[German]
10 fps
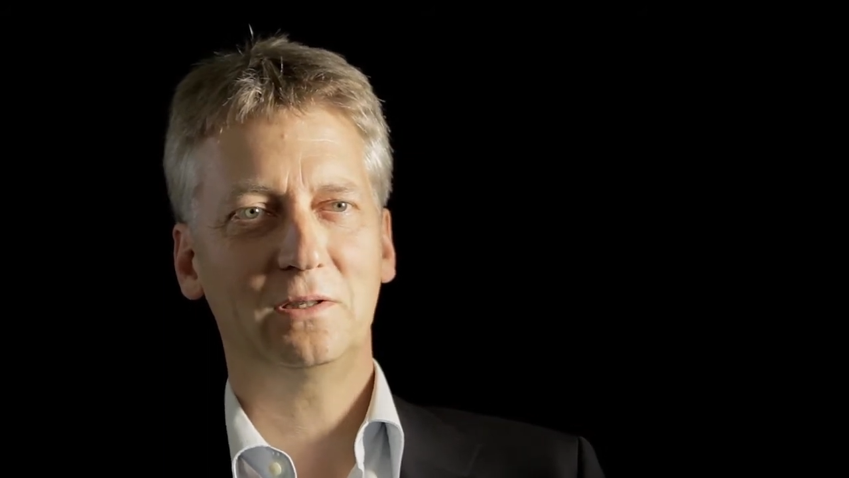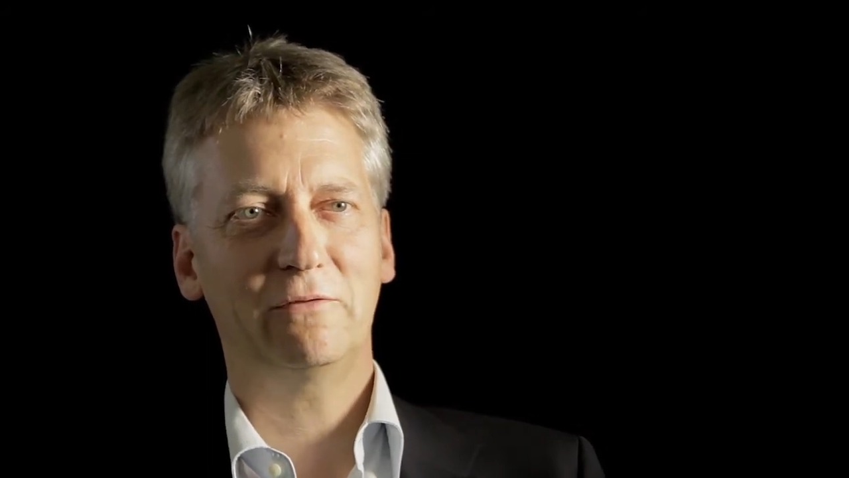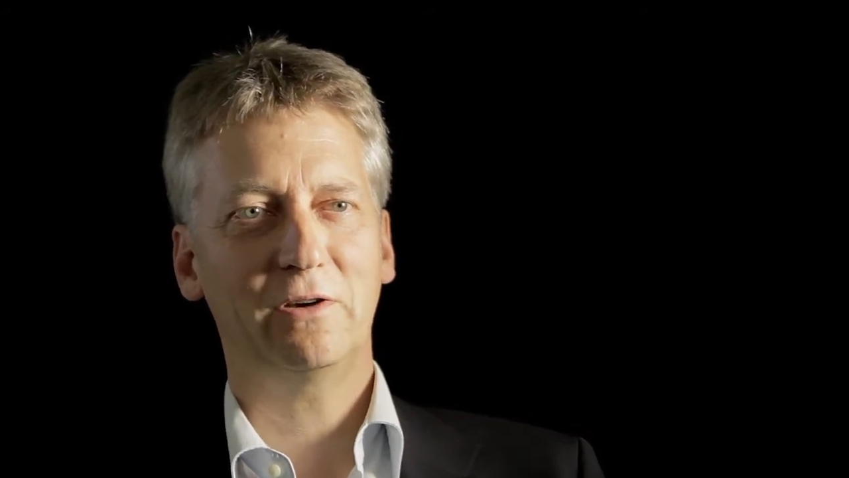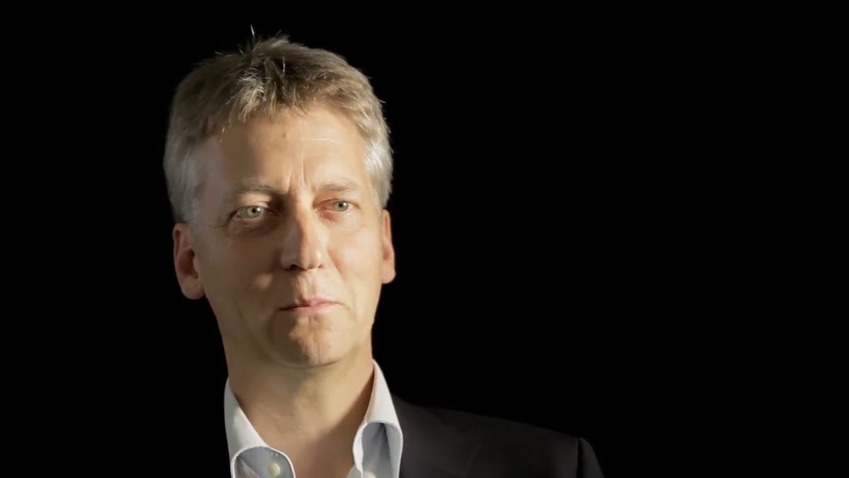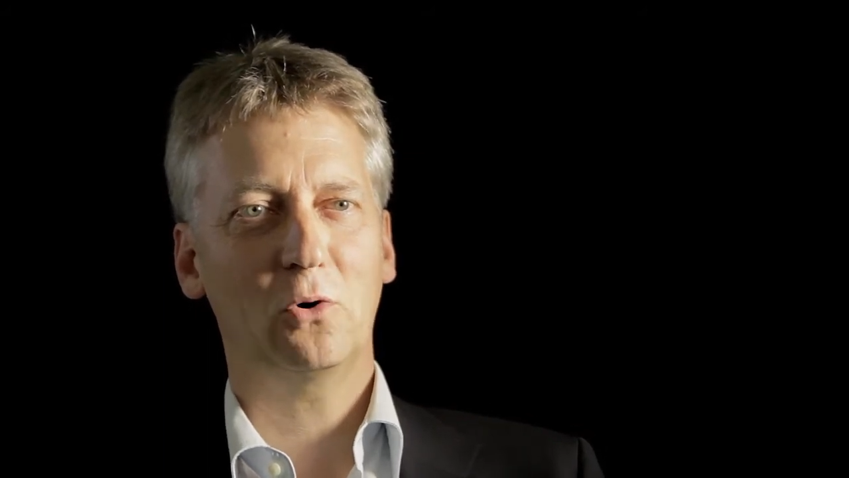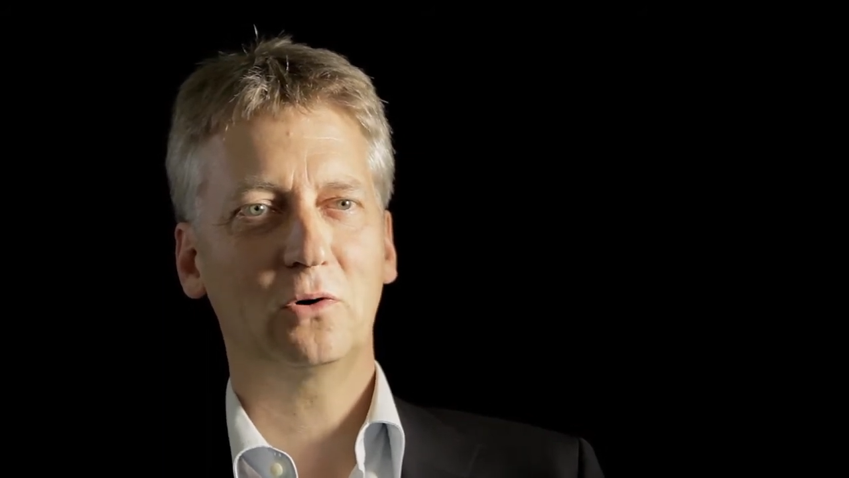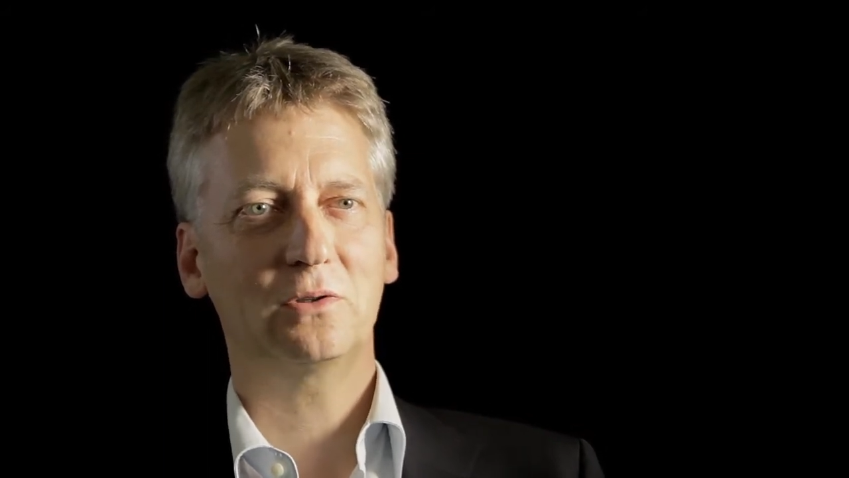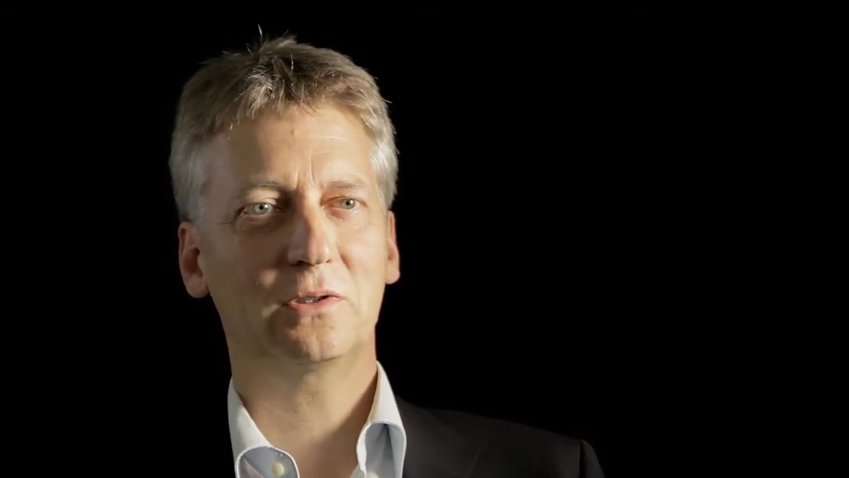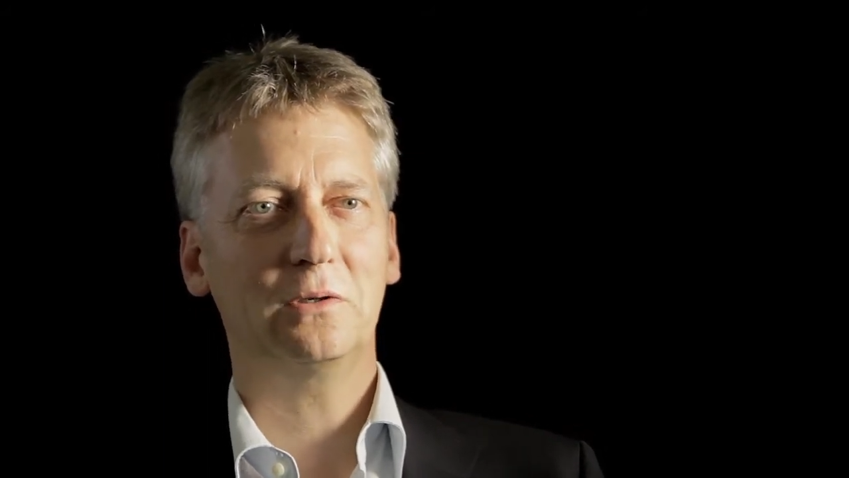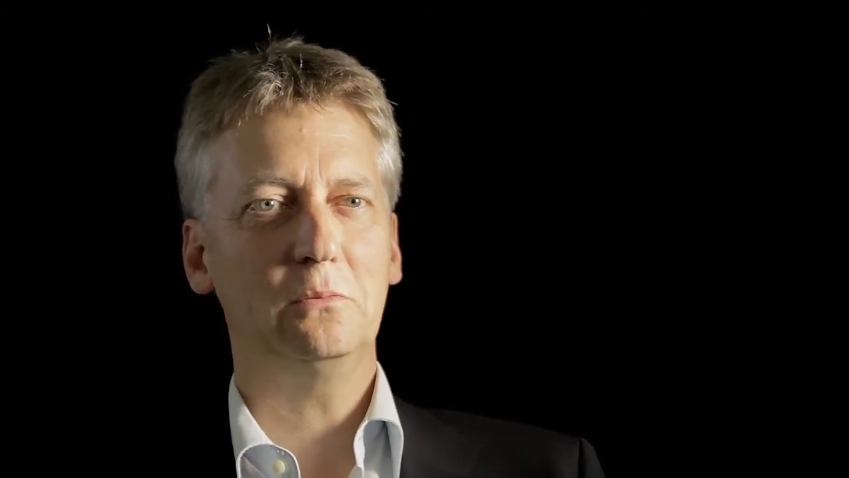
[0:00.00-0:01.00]
der fährt
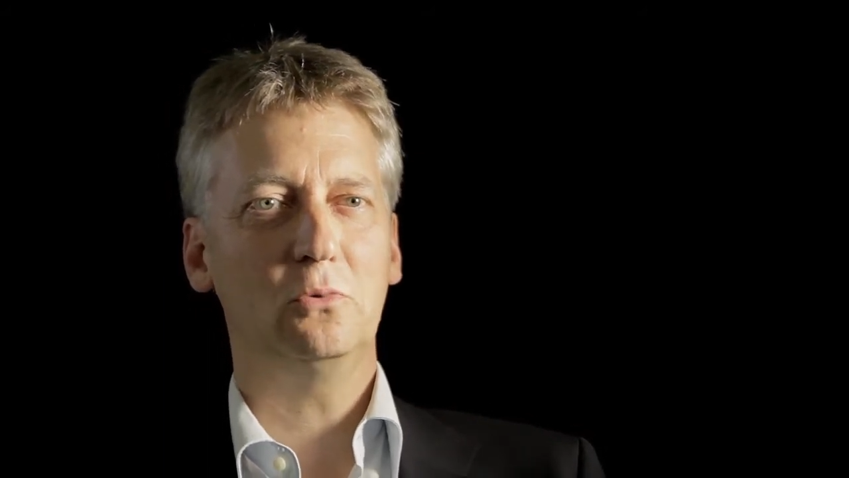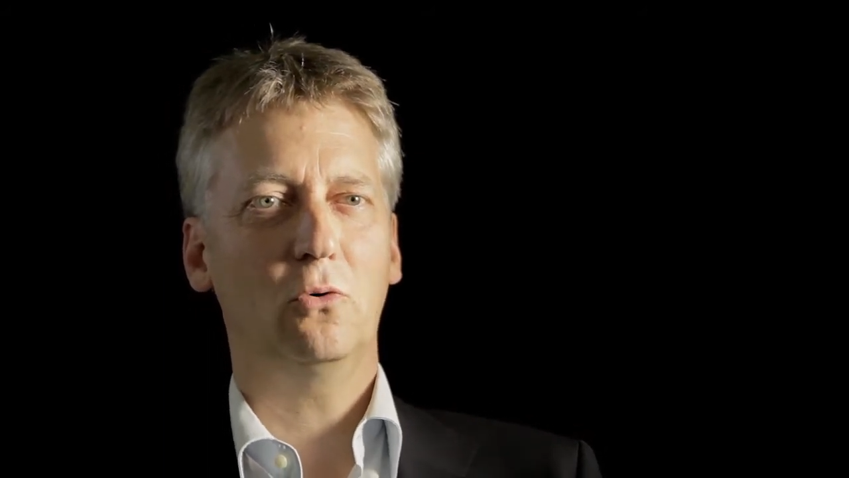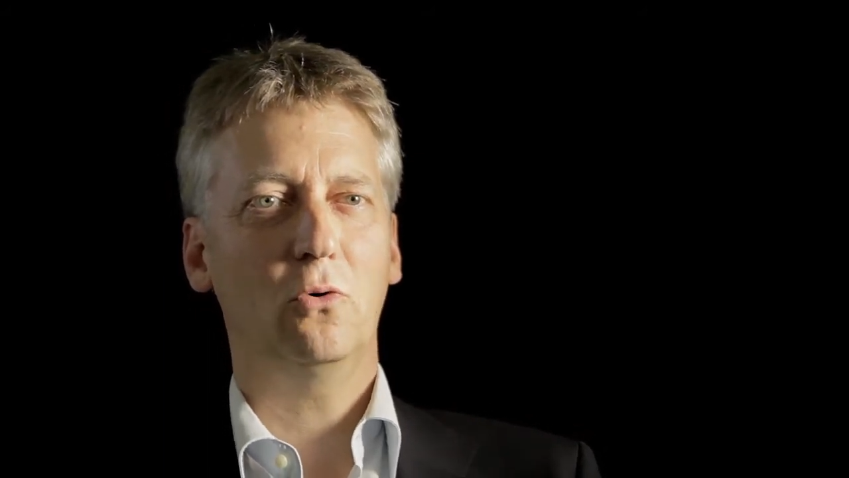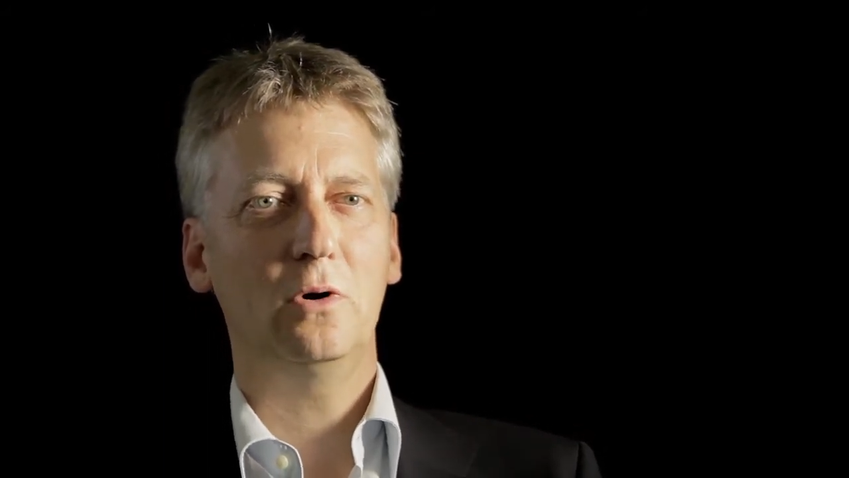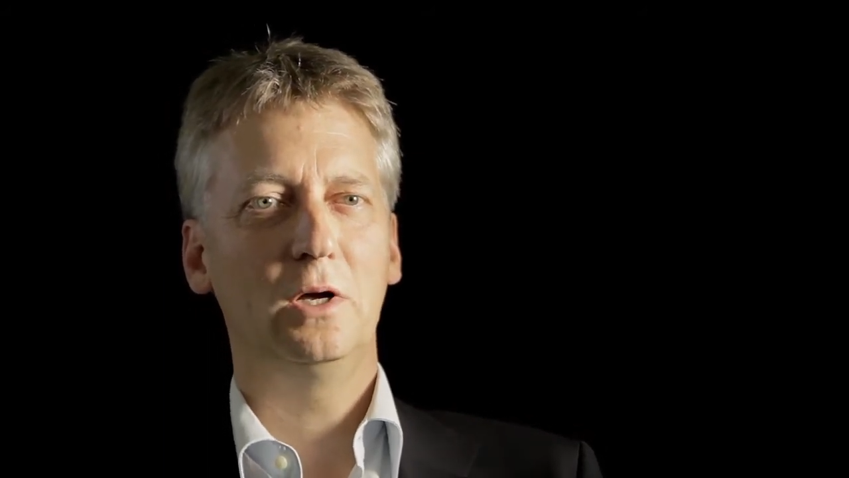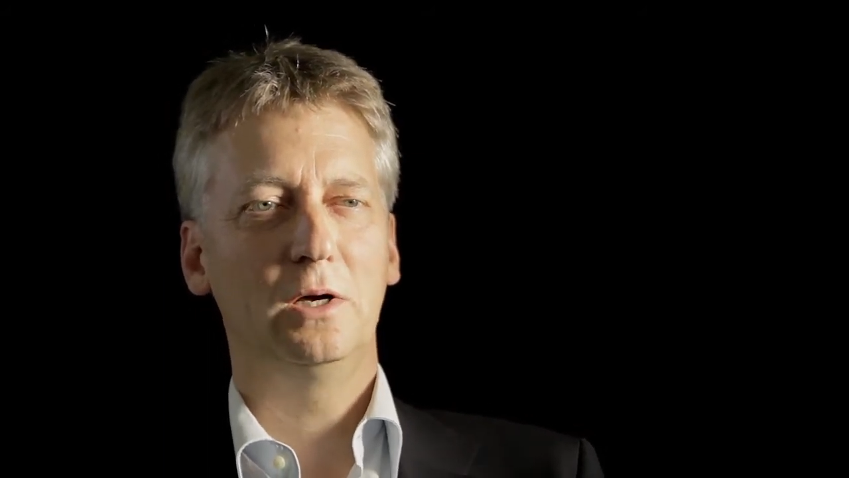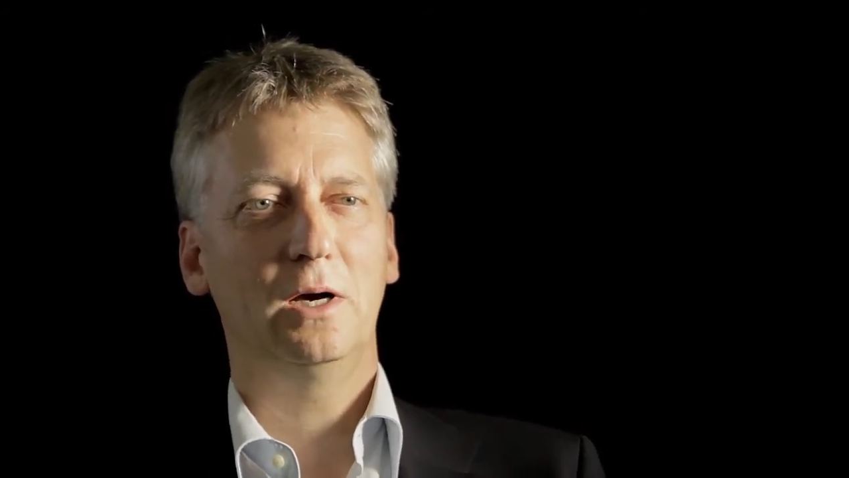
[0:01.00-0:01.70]
morgens im Büro